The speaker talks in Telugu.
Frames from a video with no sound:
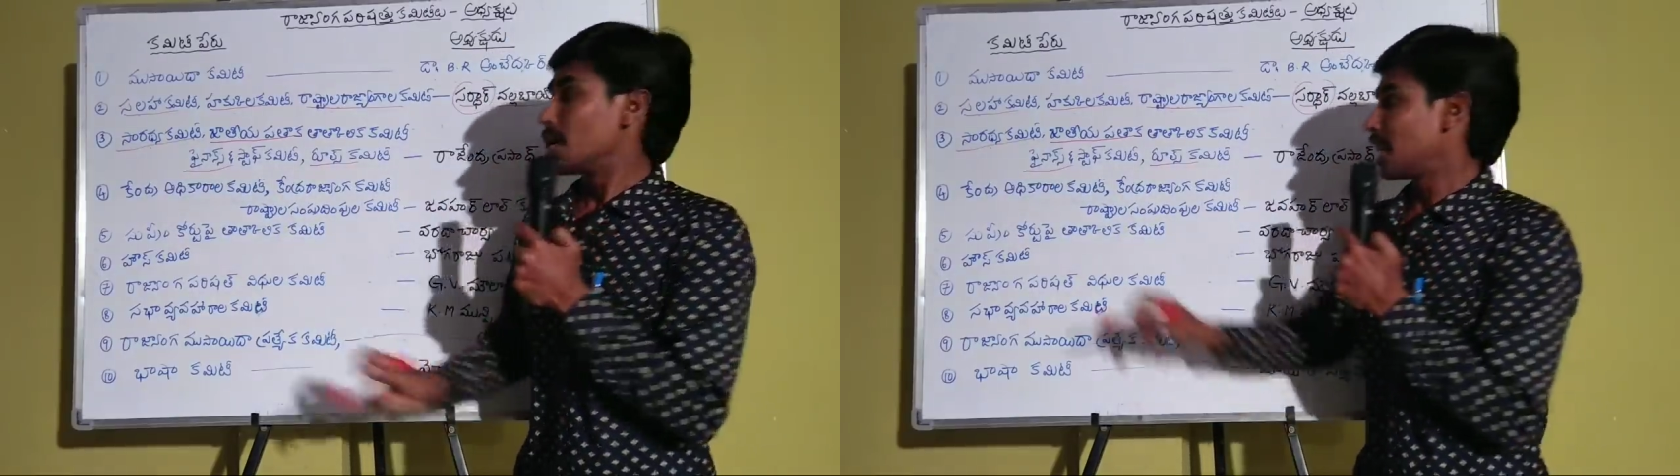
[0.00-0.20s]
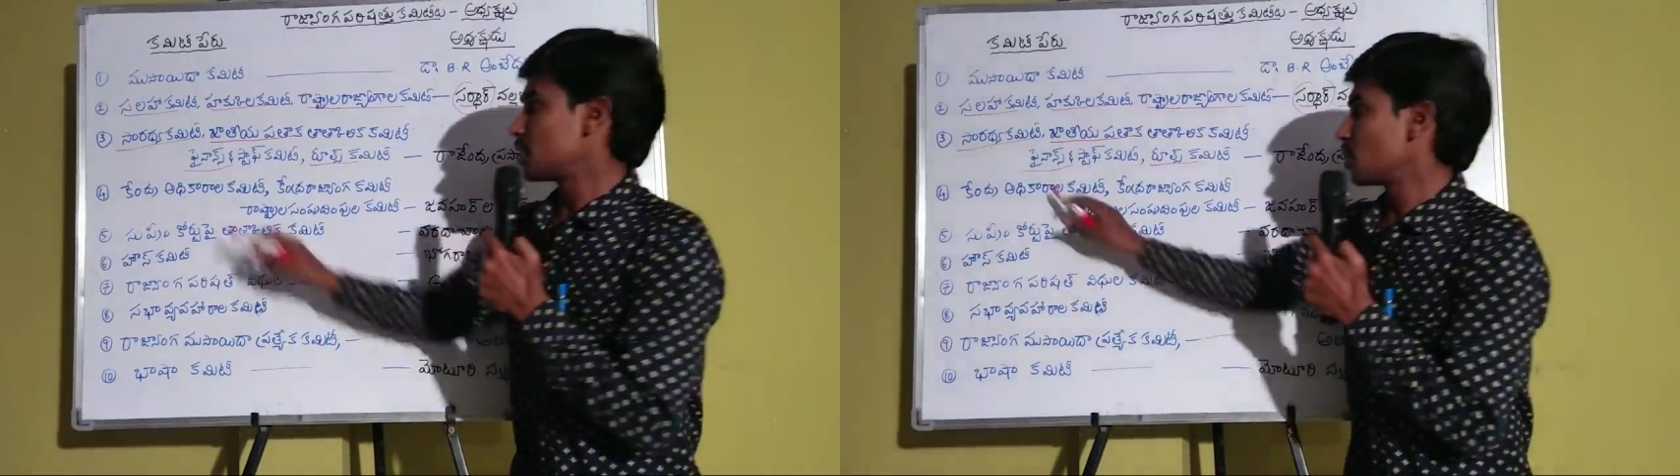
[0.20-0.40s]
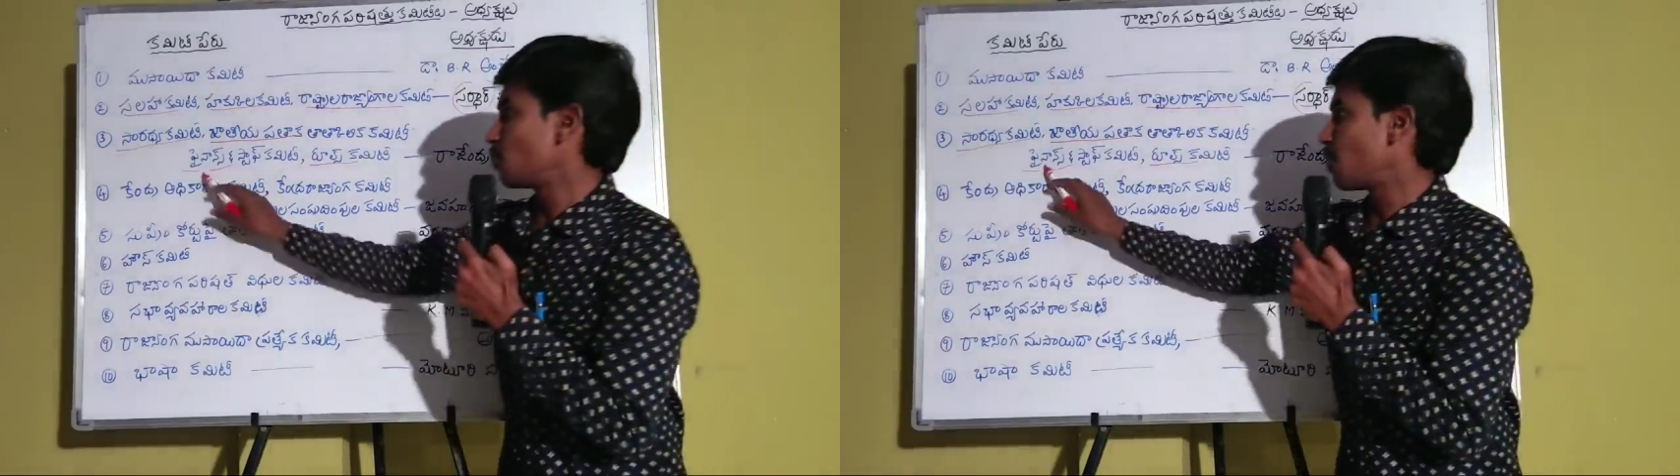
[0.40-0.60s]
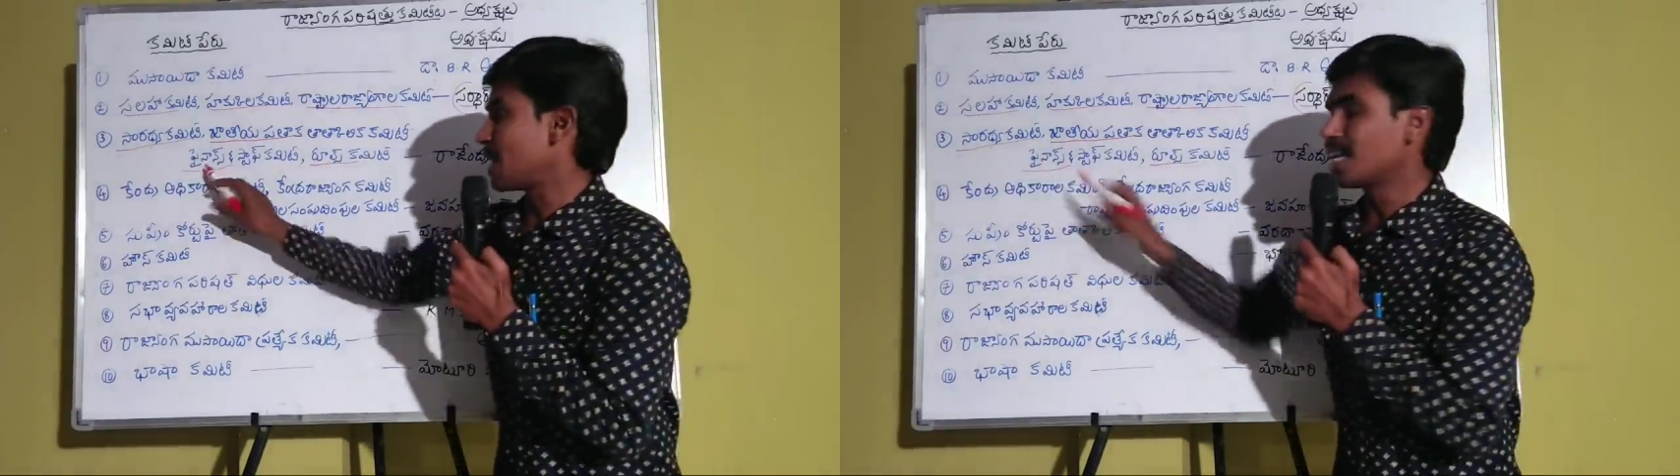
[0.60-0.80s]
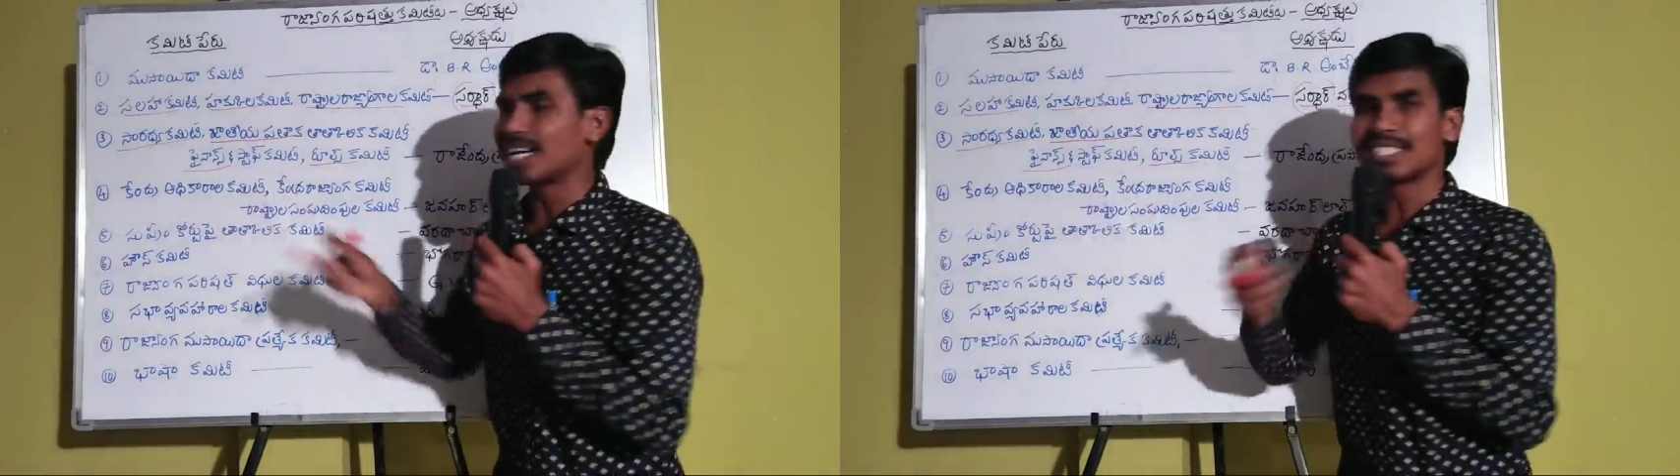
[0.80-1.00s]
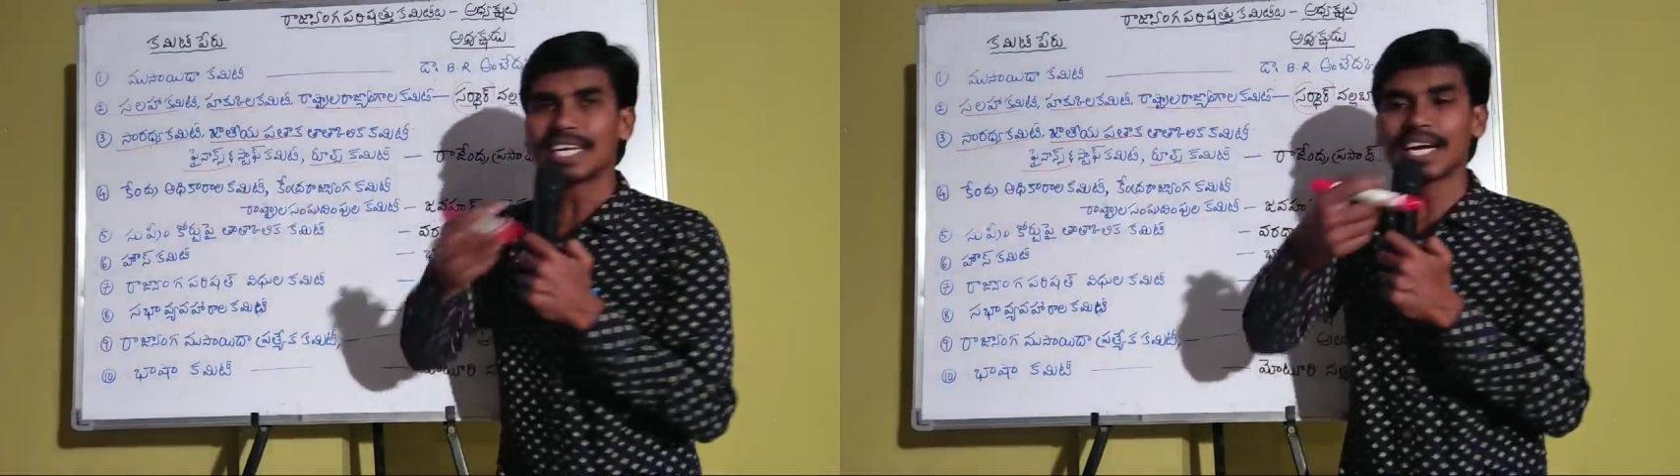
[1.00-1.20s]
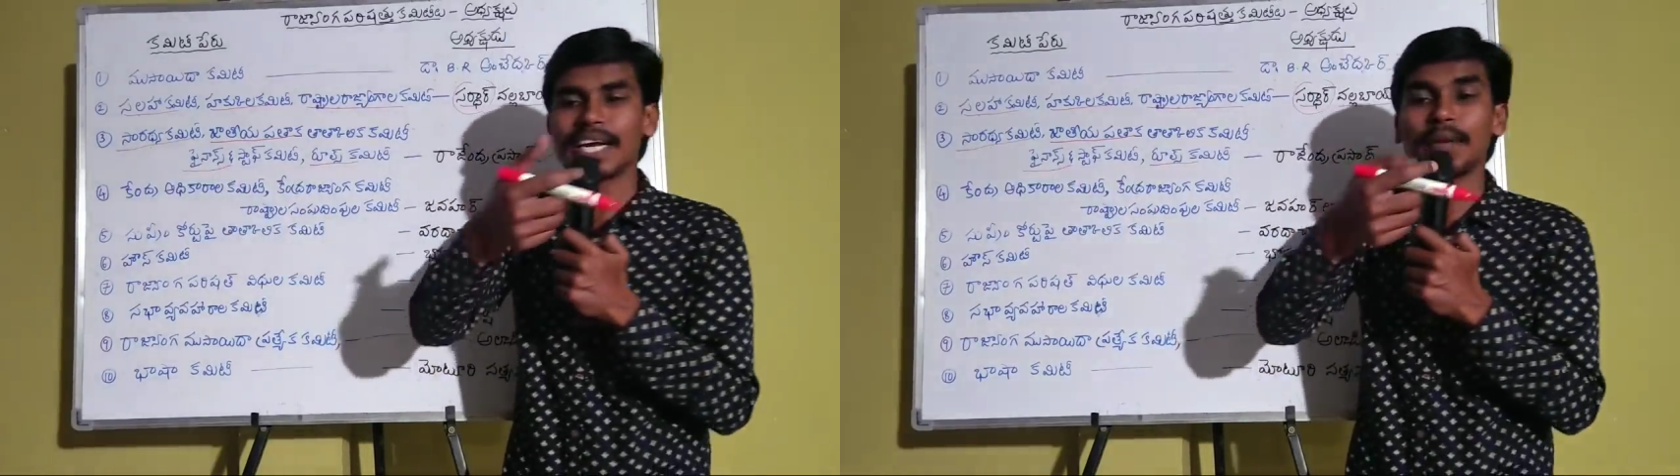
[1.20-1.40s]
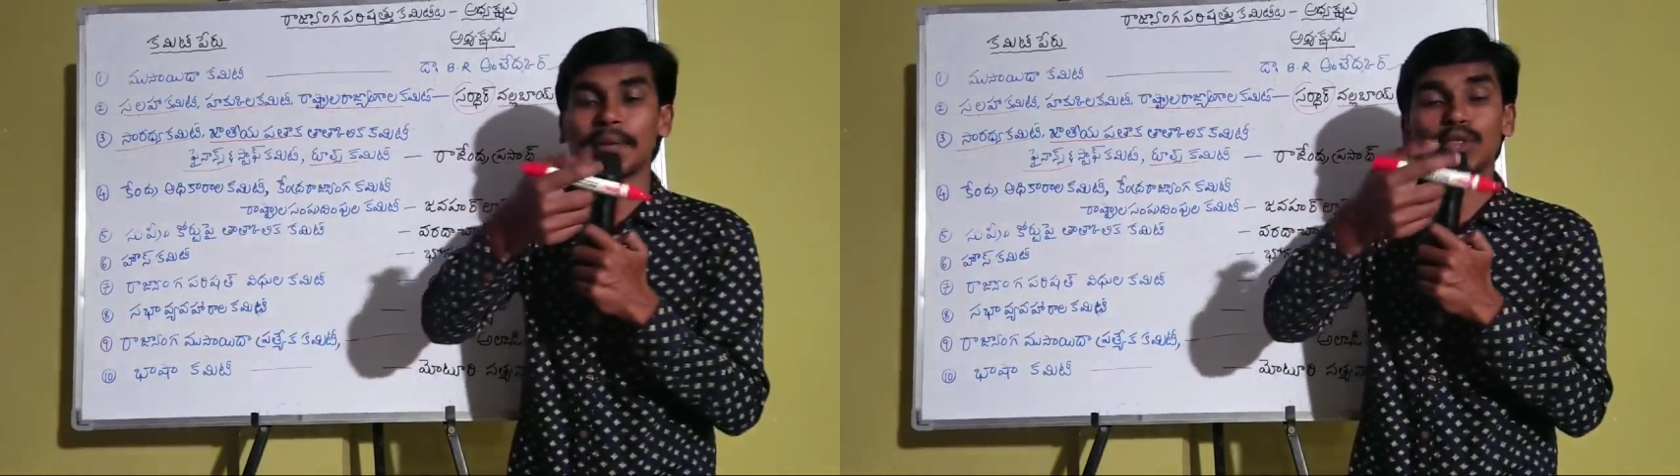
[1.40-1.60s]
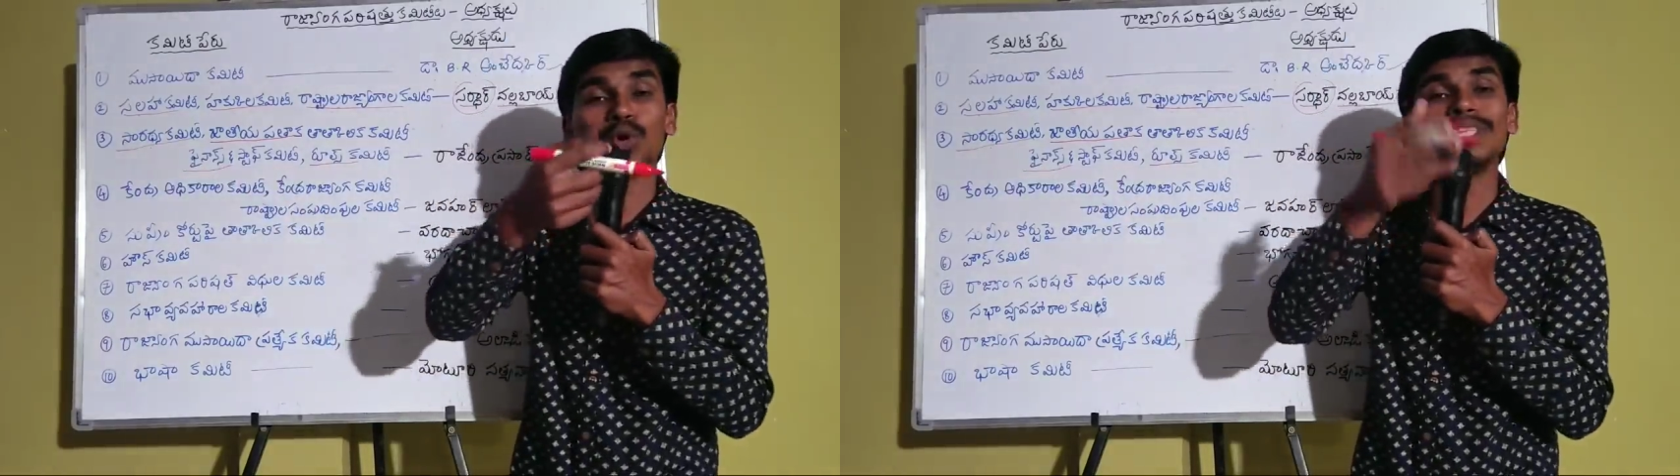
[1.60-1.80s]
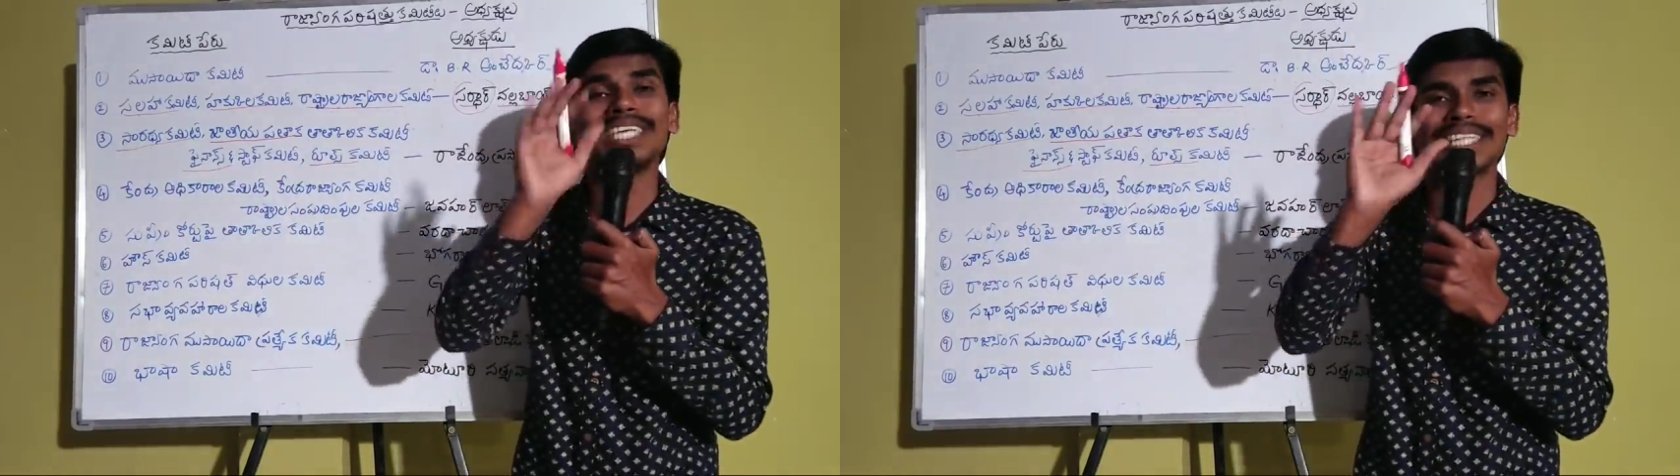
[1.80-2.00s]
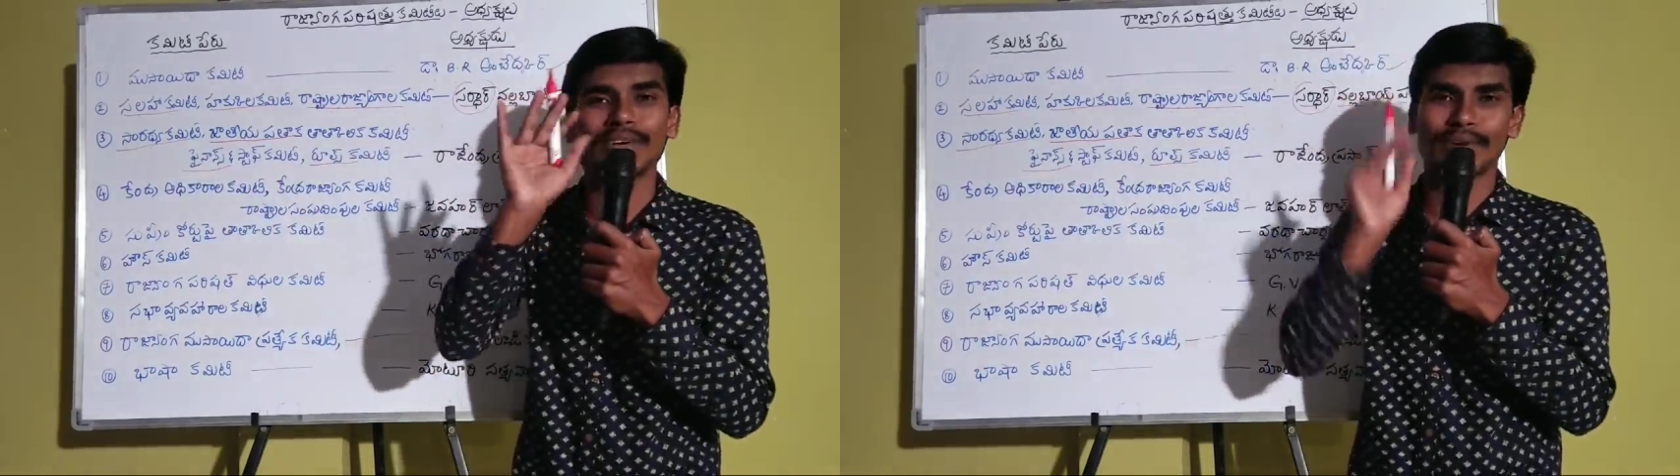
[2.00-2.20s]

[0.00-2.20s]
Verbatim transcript: నెక్స్ట్ ఫైనాన్స్ అనగానే పెద్దోని చేతికి